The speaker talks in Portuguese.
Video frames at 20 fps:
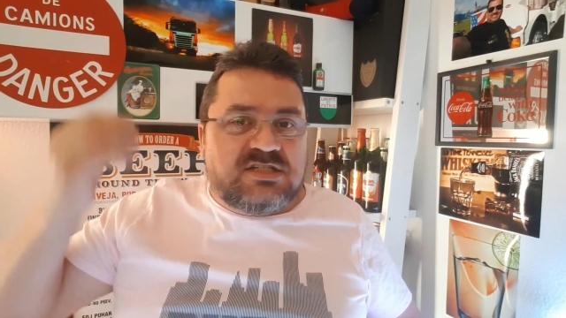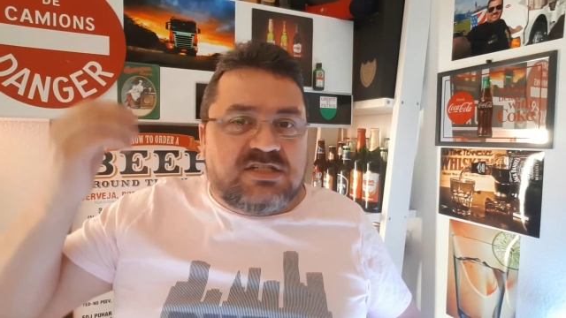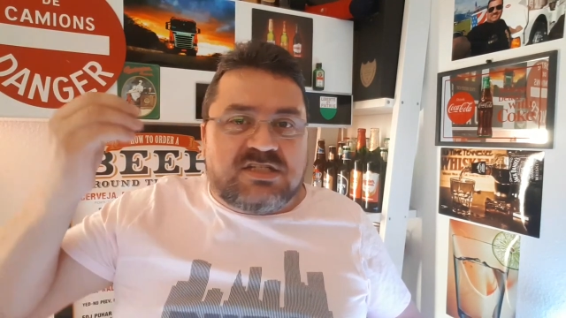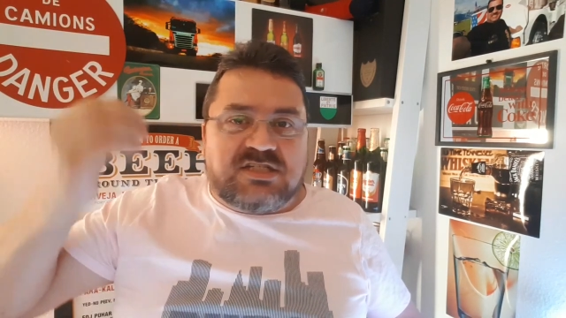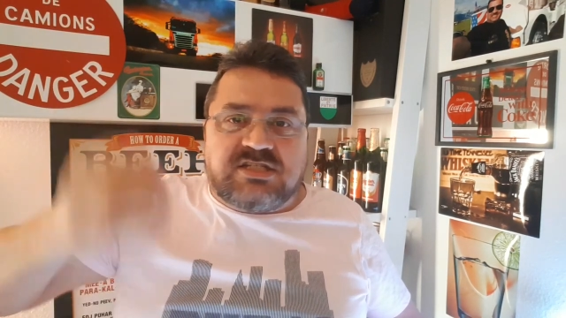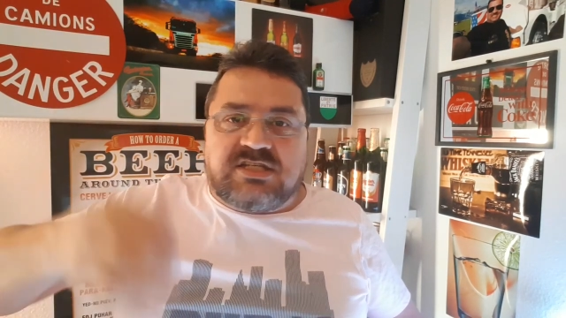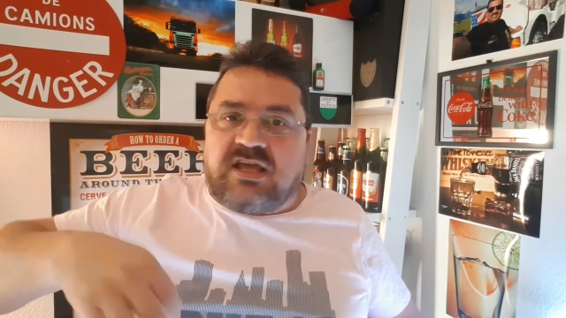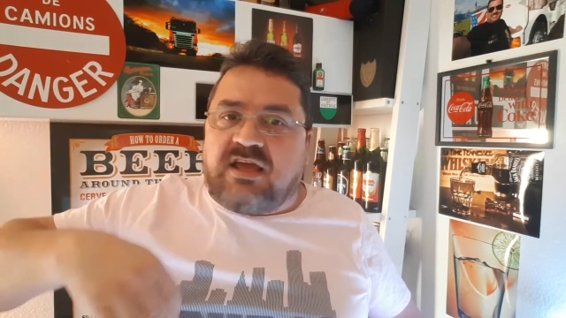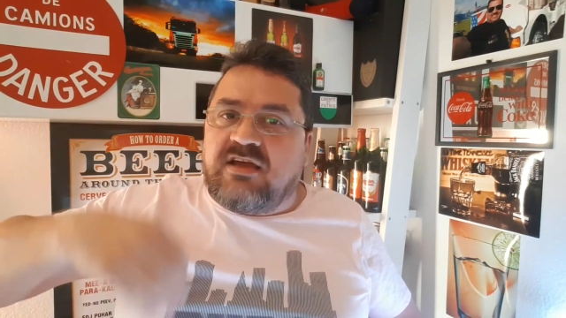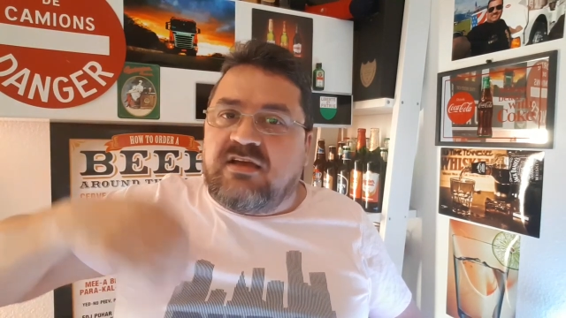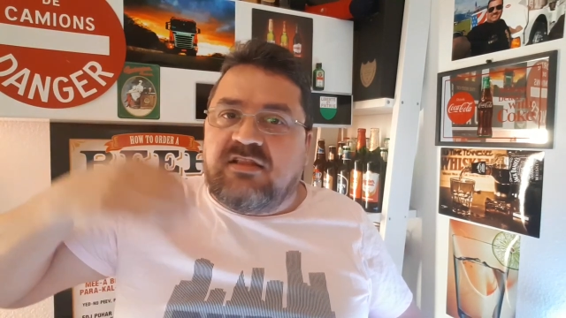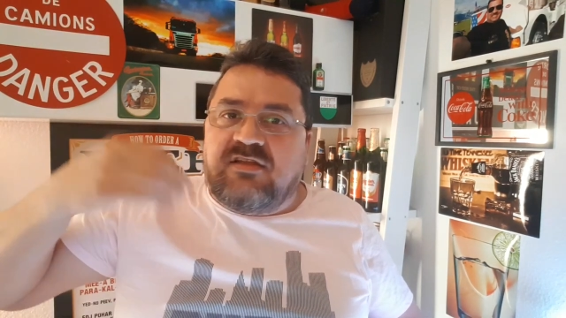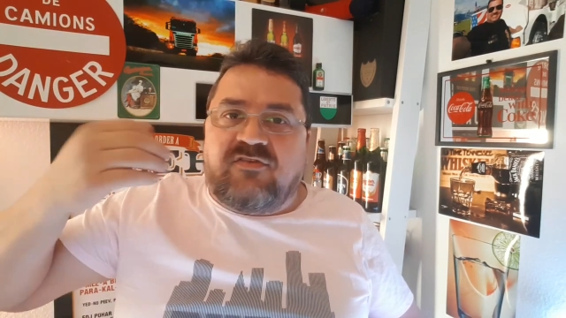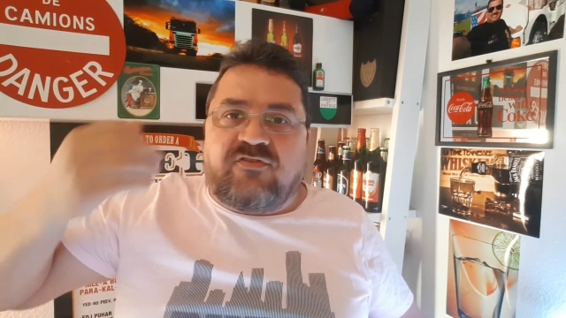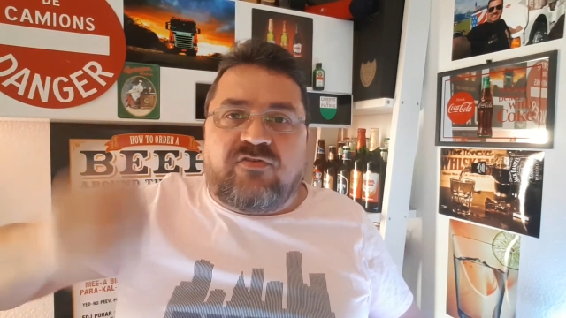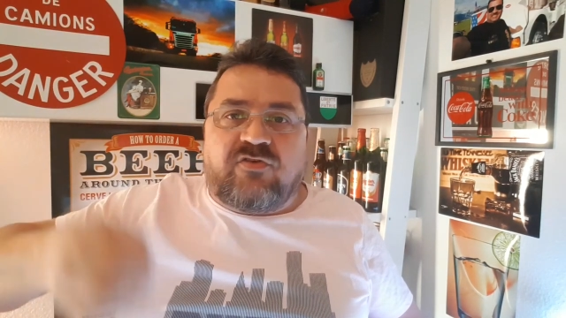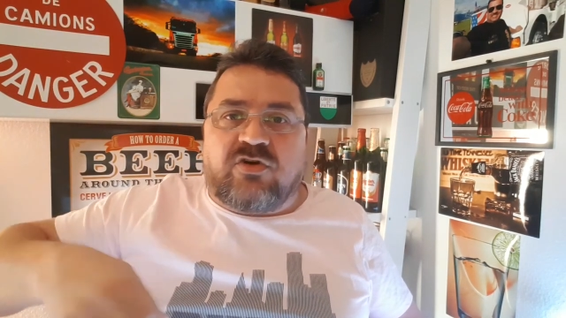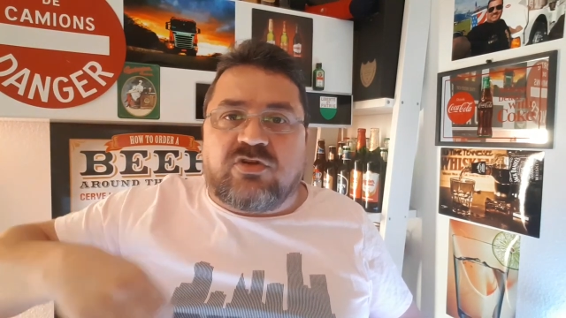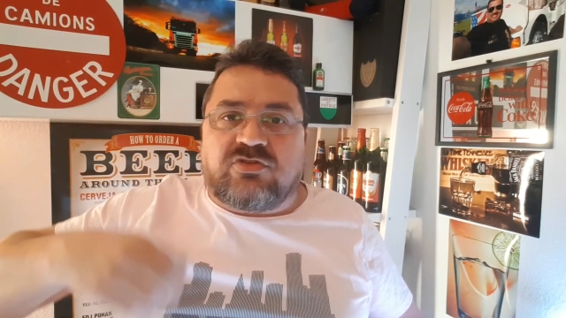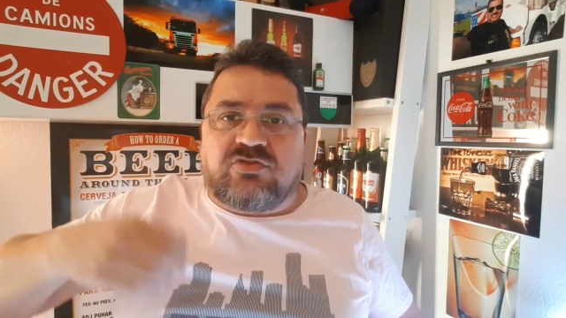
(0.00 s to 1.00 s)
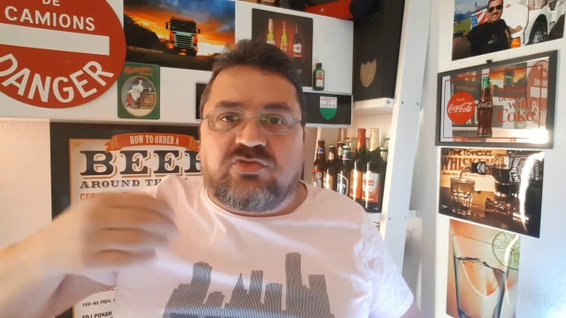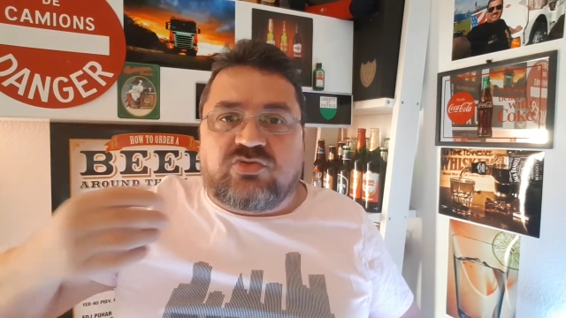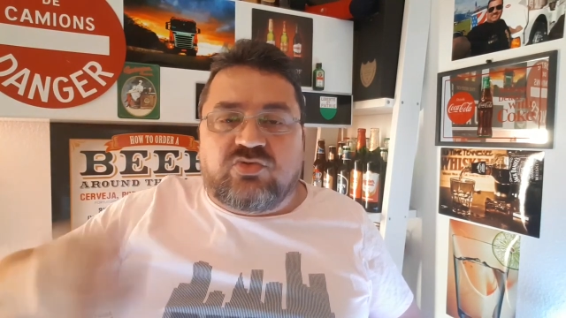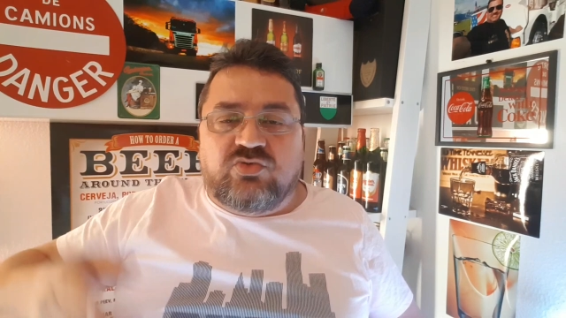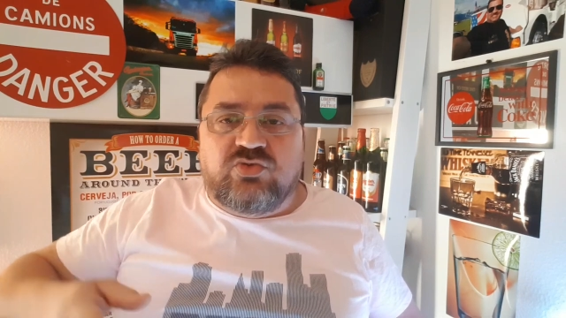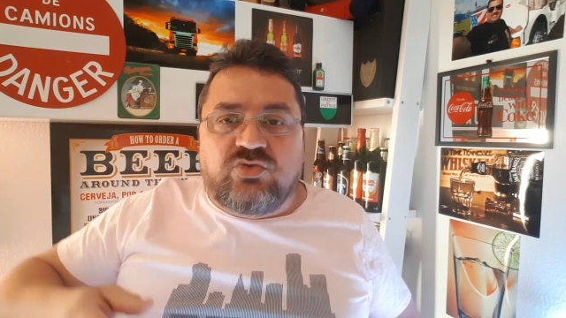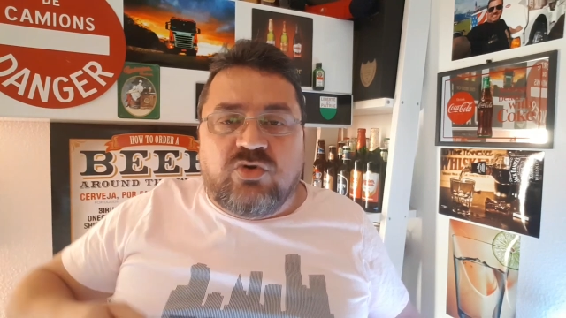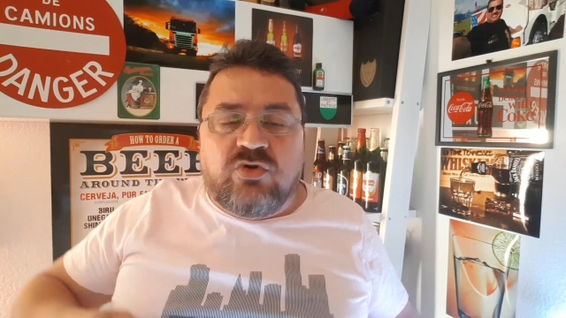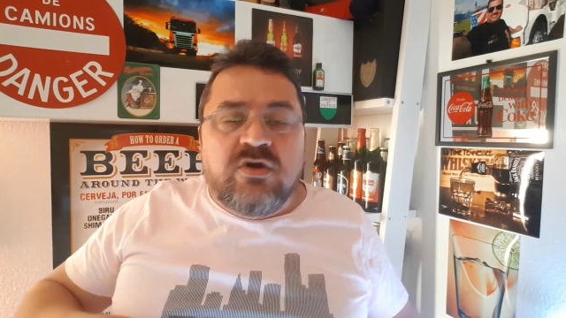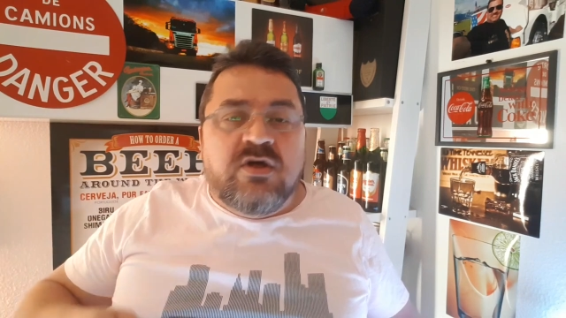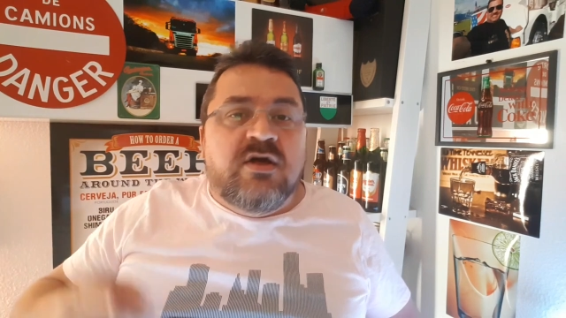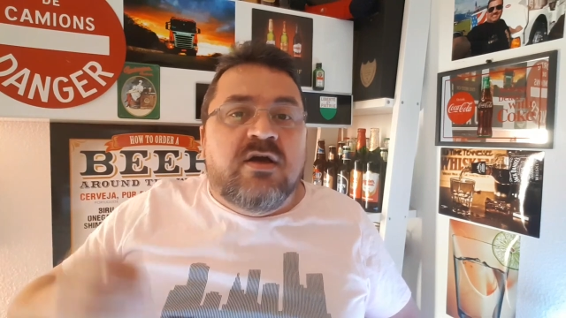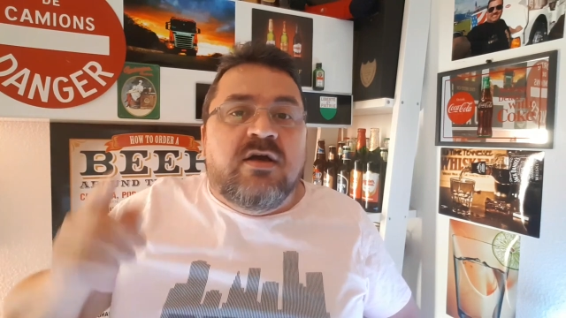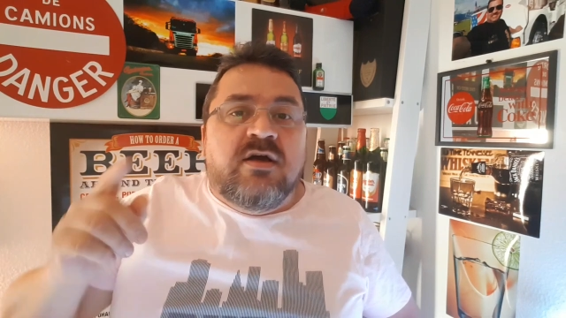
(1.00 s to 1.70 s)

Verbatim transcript: de senha, de foto, tudo,